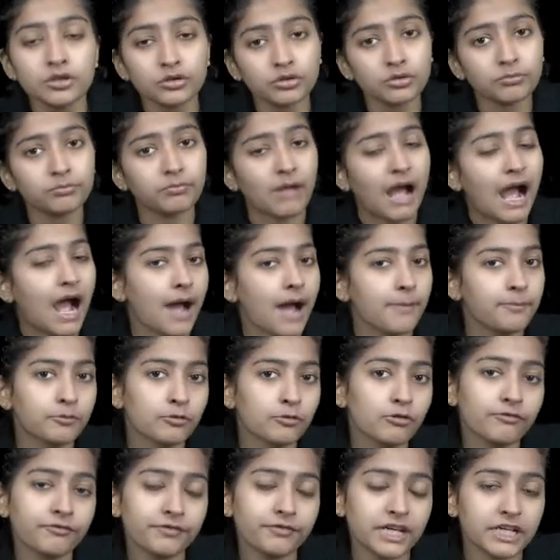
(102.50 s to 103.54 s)
तो
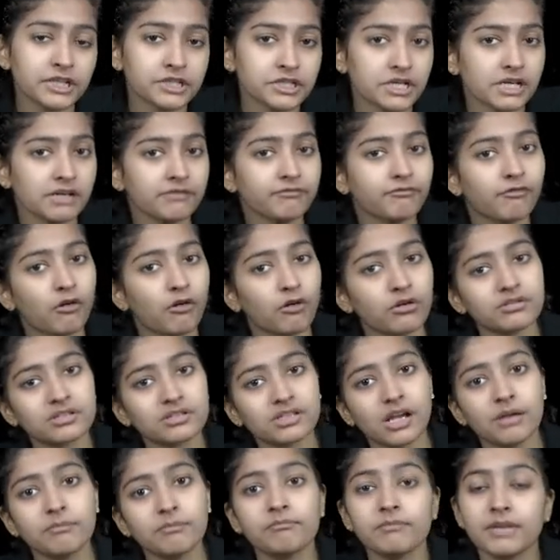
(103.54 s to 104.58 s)
आपको फ्रिक्शन फोर्स
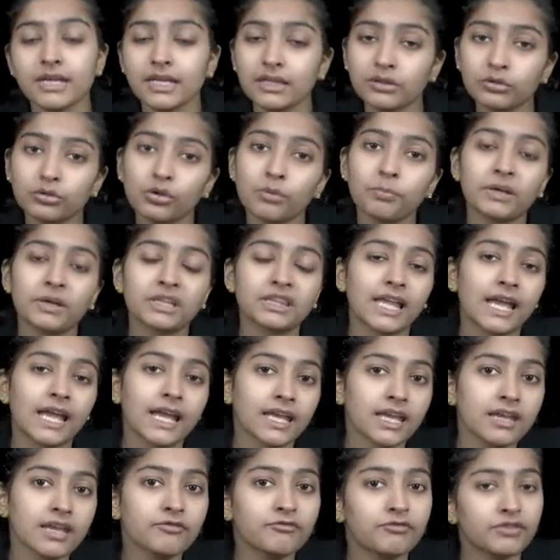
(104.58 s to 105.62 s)
का मीन तो पता है
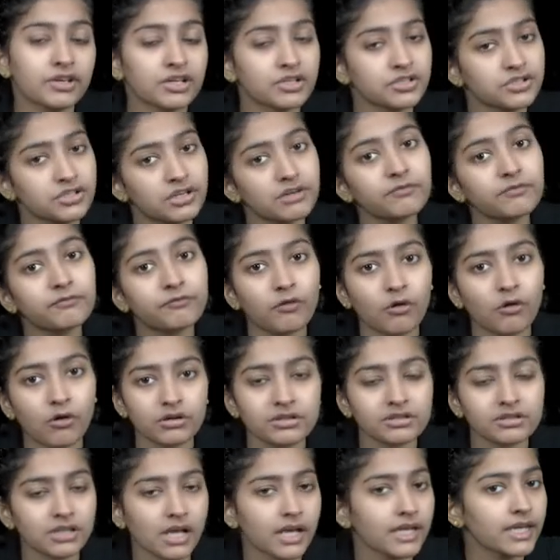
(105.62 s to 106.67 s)
कि फ्रिक्शन
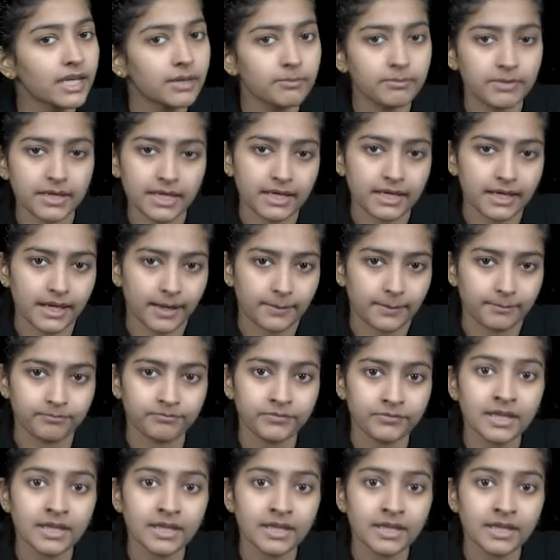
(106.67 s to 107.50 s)
फोर्स का ये मीन है